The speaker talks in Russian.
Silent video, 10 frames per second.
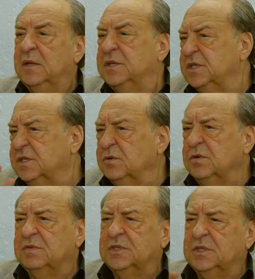Есть
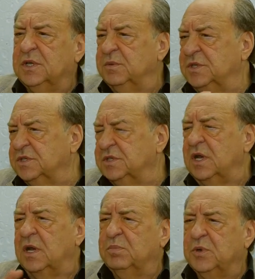доводы, там есть
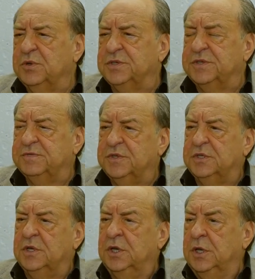за, против,
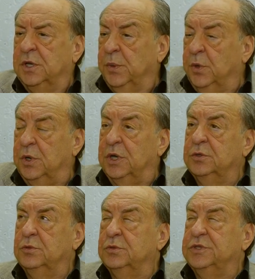это. Но
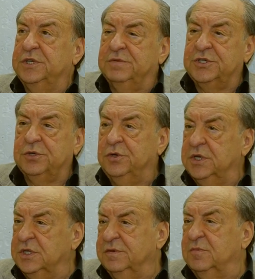одну девочку или
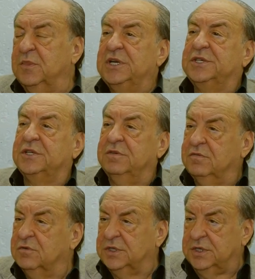одного мальчика
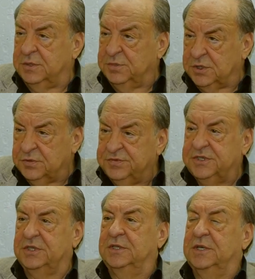в год я беру
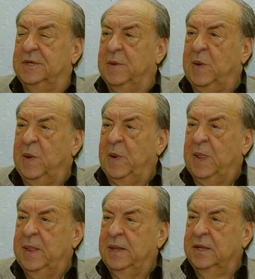всегда.
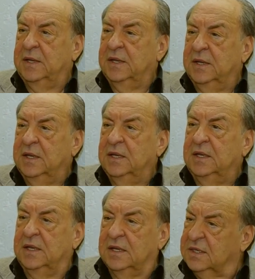
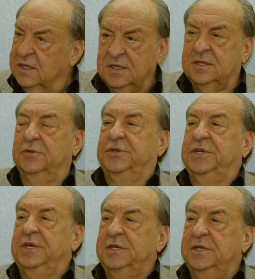И это не
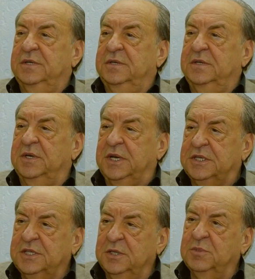случайно. Я
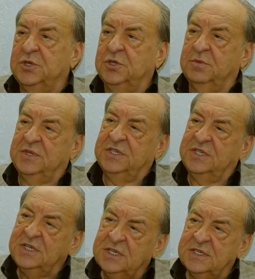хотел бы, чтобы
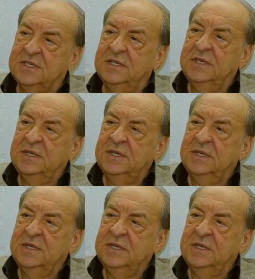здесь